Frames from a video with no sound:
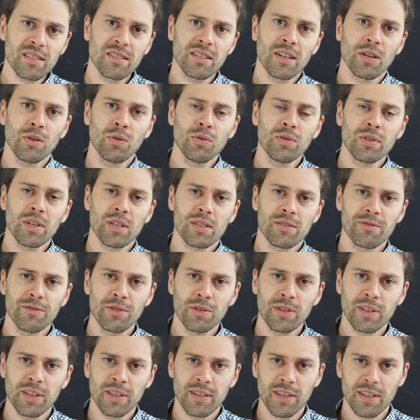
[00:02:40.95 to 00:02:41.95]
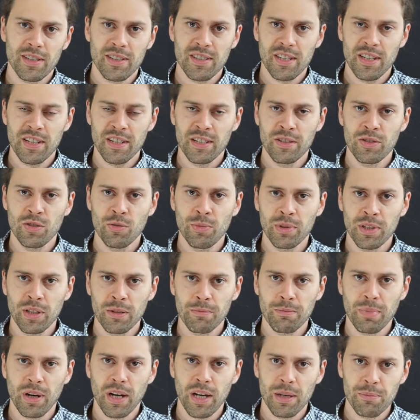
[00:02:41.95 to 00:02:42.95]
Jahrhunderts wird dann tatsächlich über
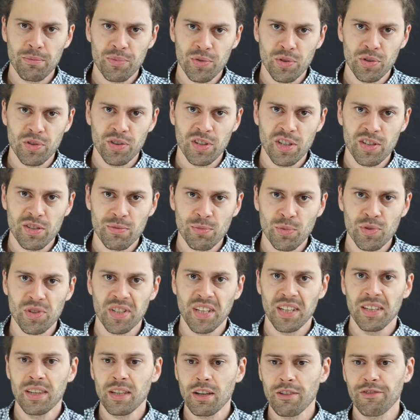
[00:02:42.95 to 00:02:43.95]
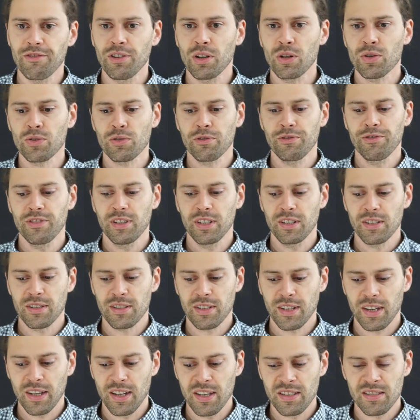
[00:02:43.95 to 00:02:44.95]
den Panpsychismus in der Philosophie des
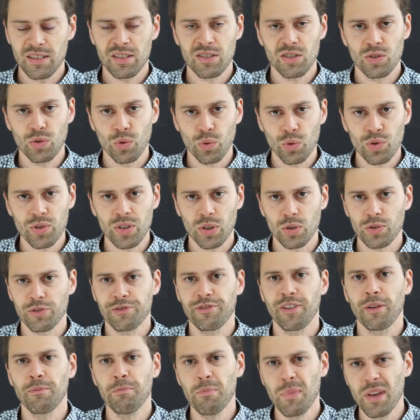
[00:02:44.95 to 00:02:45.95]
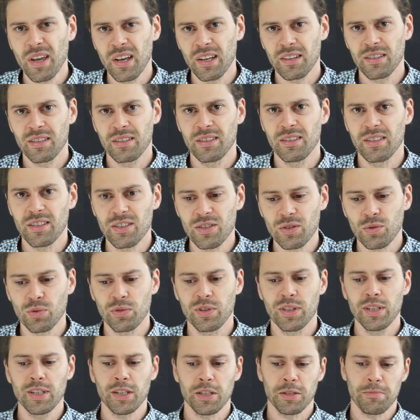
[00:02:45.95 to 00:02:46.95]
Geistes durchaus vermehrt
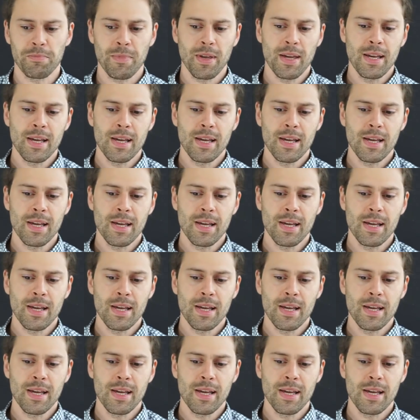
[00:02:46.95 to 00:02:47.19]
diskutiert.